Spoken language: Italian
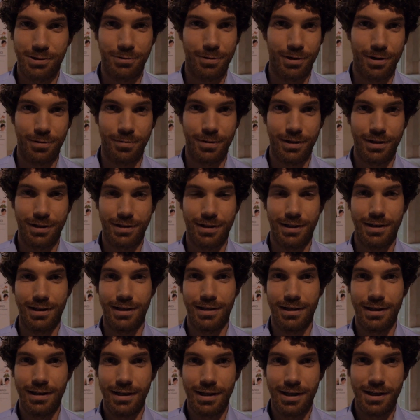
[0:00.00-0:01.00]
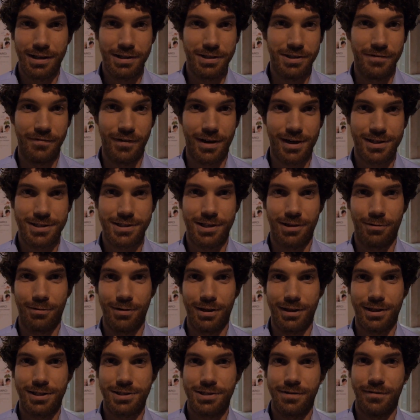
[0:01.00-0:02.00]
sicuramente diversa da
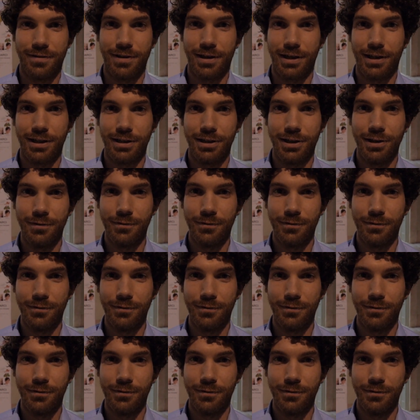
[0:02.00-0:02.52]
quella che si vede anche in